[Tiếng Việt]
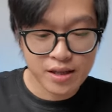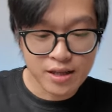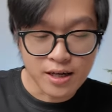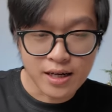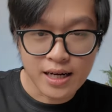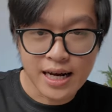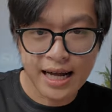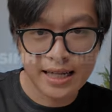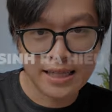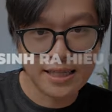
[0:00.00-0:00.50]

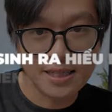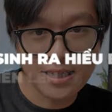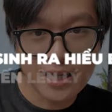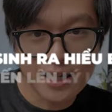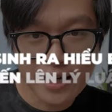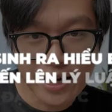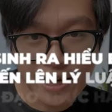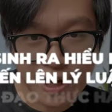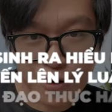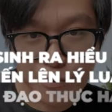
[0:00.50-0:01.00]
Thực hành
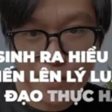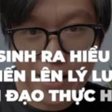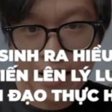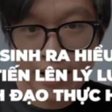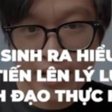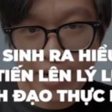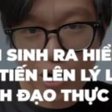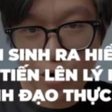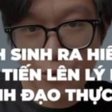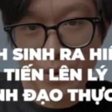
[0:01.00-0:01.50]
sinh ra hiểu
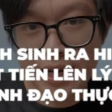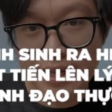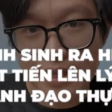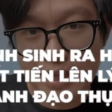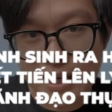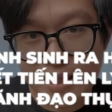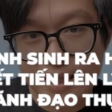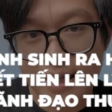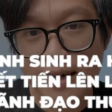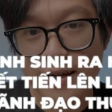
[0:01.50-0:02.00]
biết
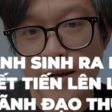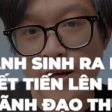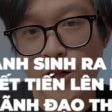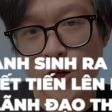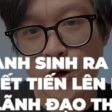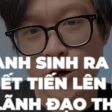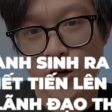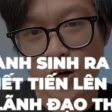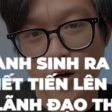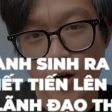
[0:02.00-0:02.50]
tiến tới
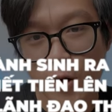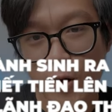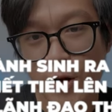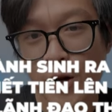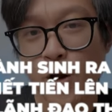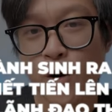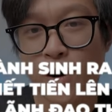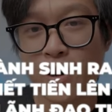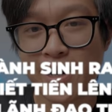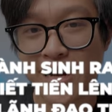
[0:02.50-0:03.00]

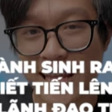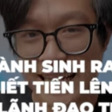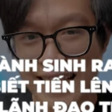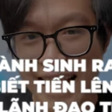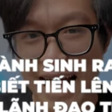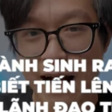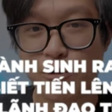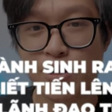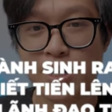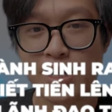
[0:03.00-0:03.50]
lý luận
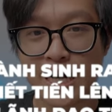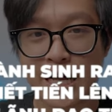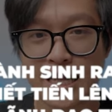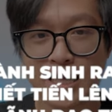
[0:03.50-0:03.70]
lãnh đạo thực